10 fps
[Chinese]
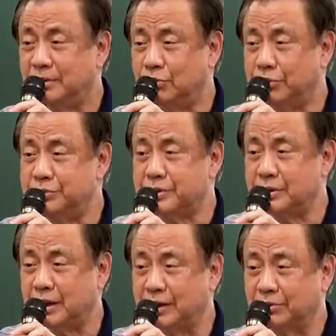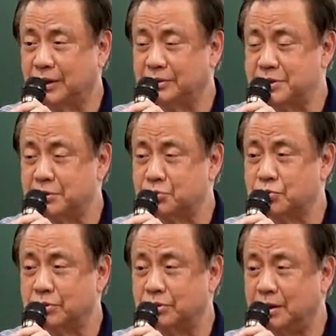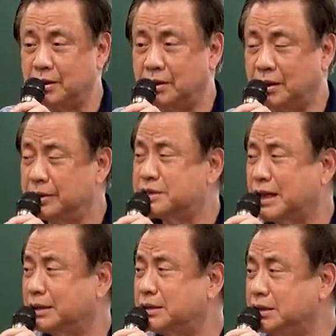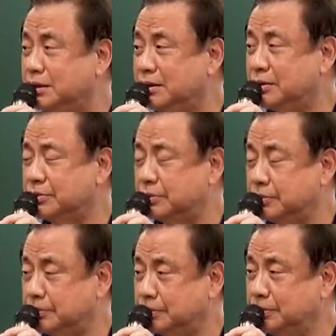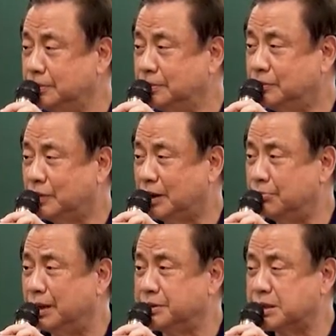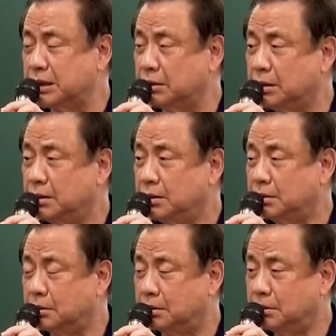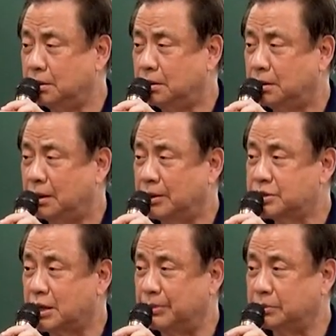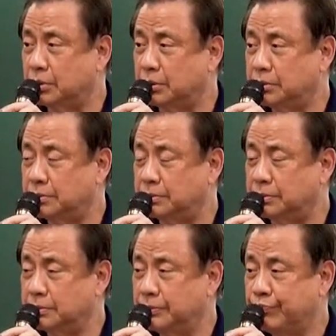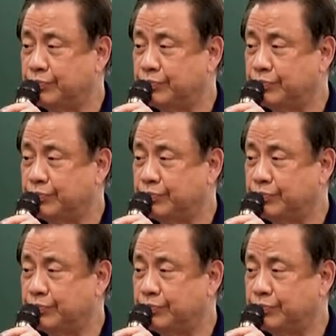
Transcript: 我儿子还要当教授，还要擦地，我说嗯哼，还要买菜，哦，还要擦马桶，嗯哼，